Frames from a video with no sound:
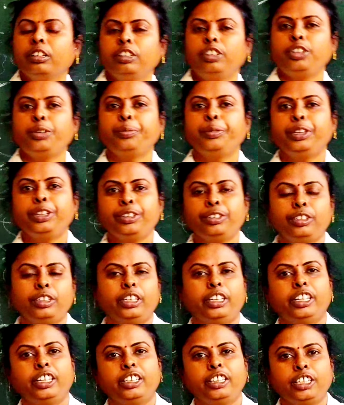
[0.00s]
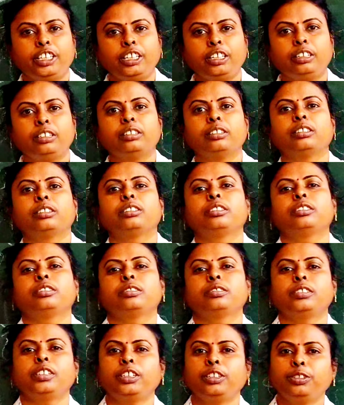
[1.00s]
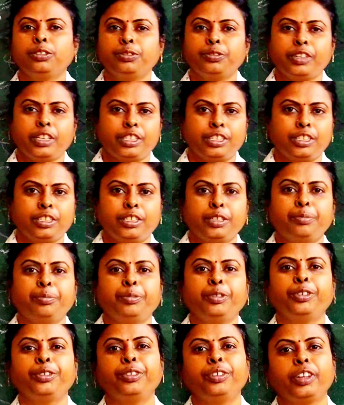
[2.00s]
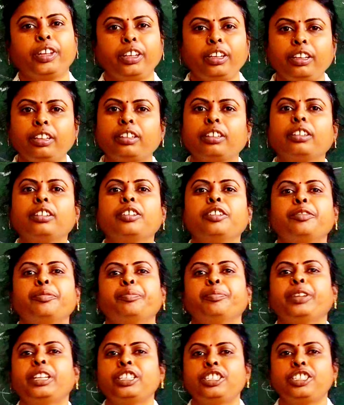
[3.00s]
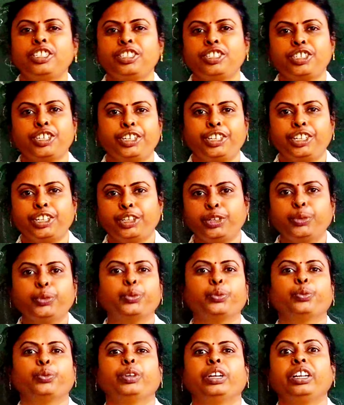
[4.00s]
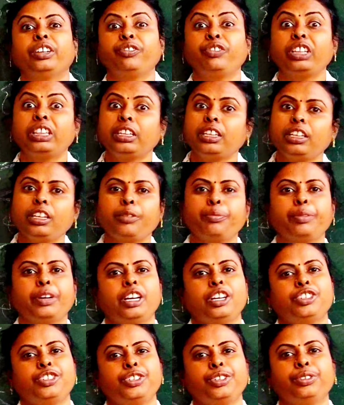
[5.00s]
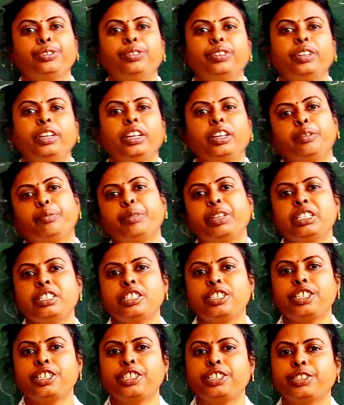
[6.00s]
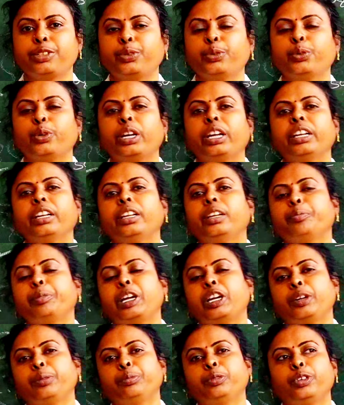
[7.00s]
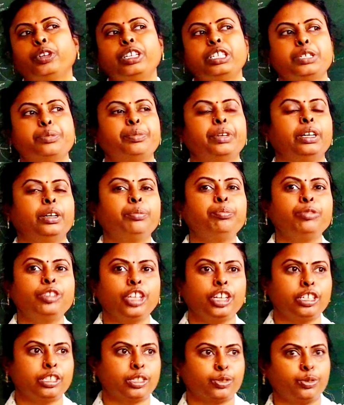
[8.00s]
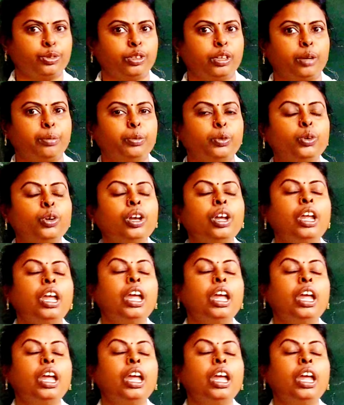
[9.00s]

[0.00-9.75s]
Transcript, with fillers: తొమ్మిదవ తరగతి తెలుగు వాచకం నుండి మంచి చెడ్డలు ద్వితీయ భాష నుండి మంచి చెడ్డలు అనే పాఠం గురించి మనం తెలుసుకుందాము